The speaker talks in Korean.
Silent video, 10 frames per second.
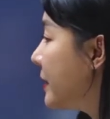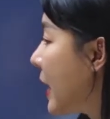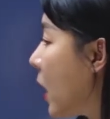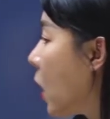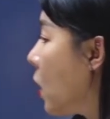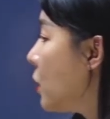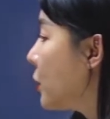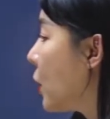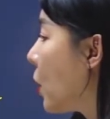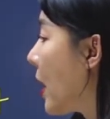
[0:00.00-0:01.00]
자,
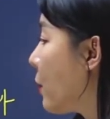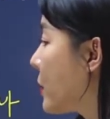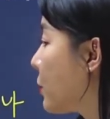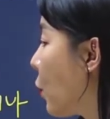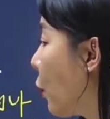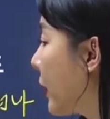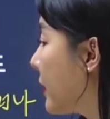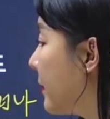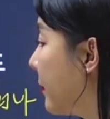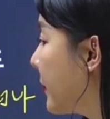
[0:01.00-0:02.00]
although I was
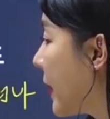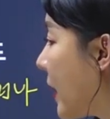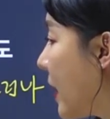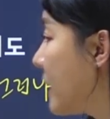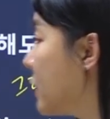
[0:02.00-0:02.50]
bored. 내가